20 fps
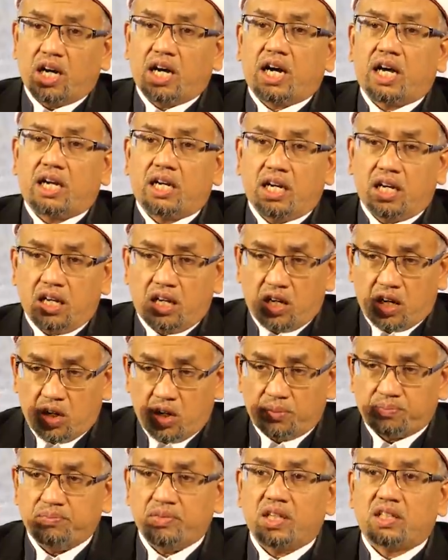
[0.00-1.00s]
อ่านให้คร
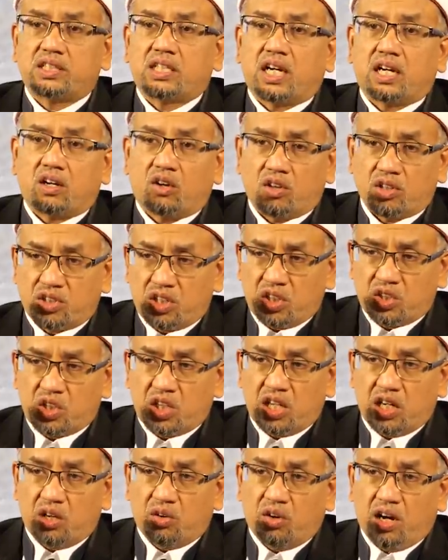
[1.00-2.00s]
บแล้วท่านก็จะ
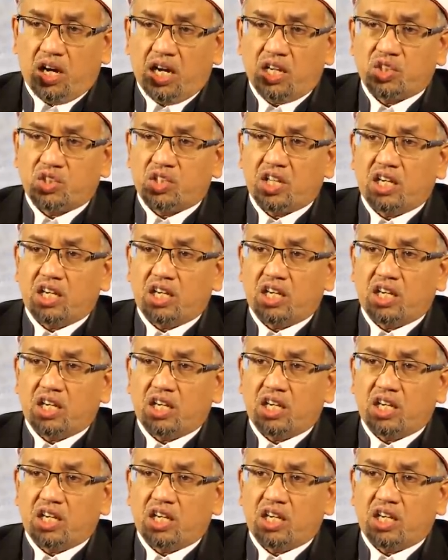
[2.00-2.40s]
เจอว่าไอ้